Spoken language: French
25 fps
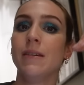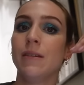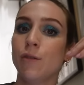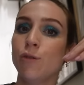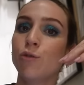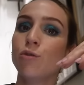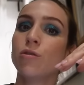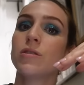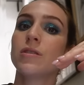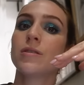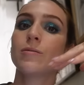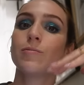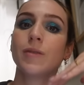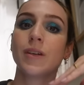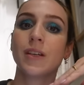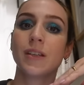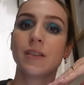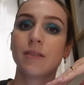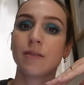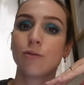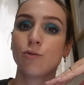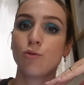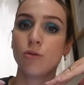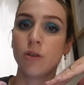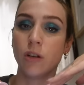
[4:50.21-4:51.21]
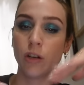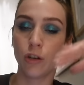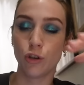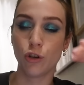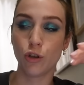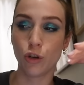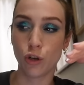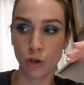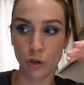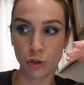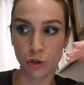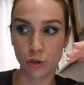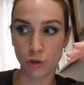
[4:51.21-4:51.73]
et une semaine où ils ne
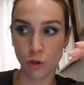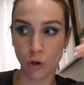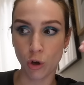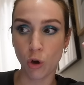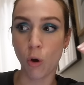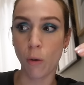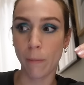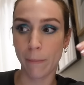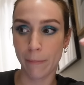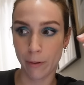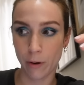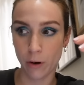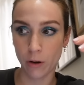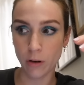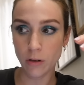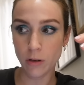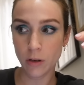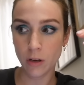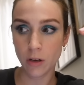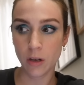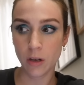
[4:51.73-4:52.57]
le seront pas.